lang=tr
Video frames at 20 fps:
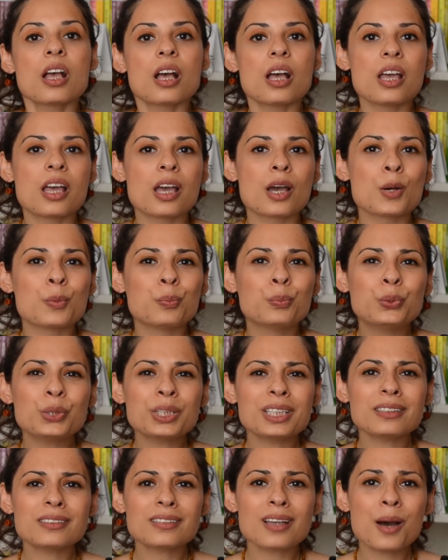E,
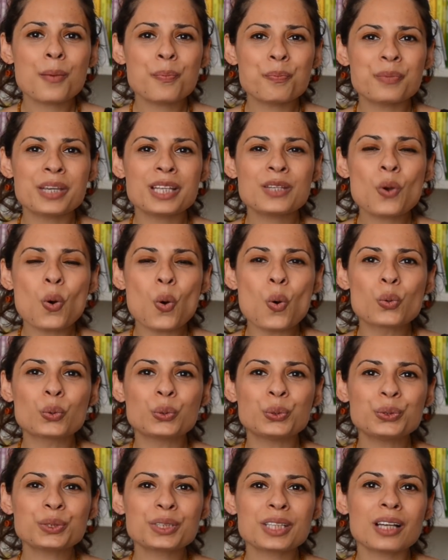bu kitap beni
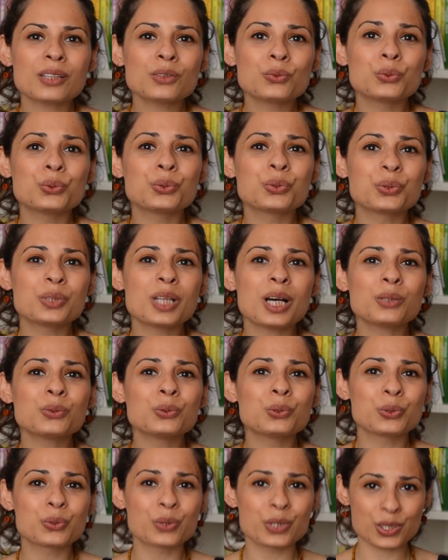okurken duygudan
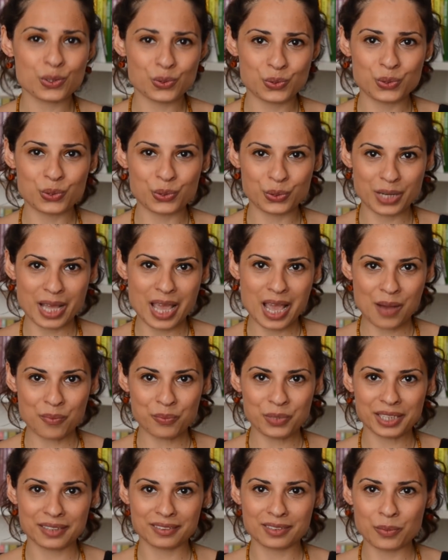duyguya
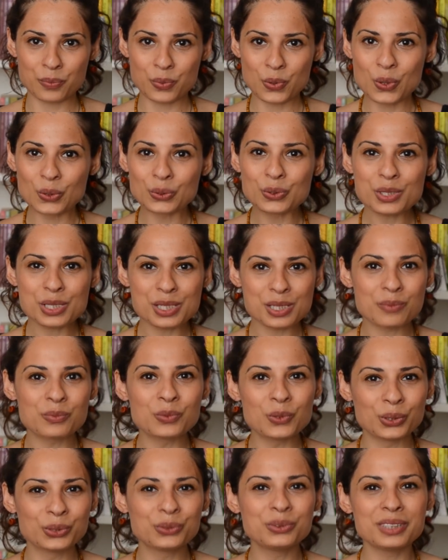sürükleyen bir kitap oldu.
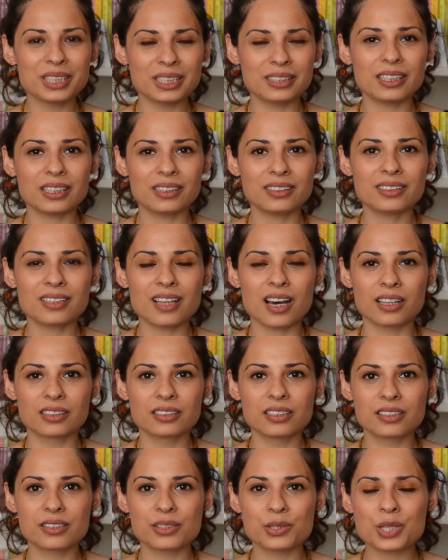Şimdi onun nedenini de
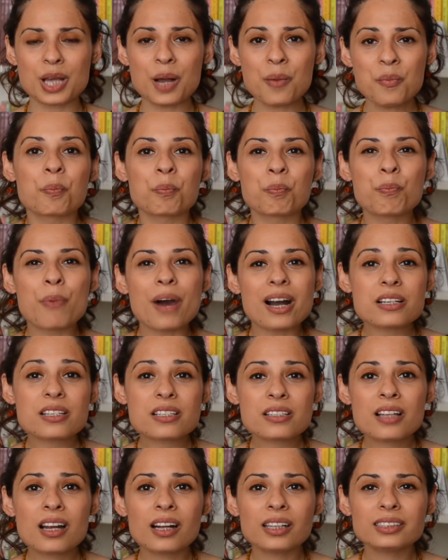anlatacağım.
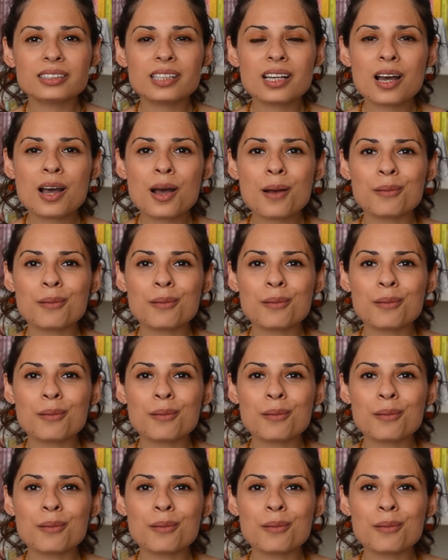Başlarda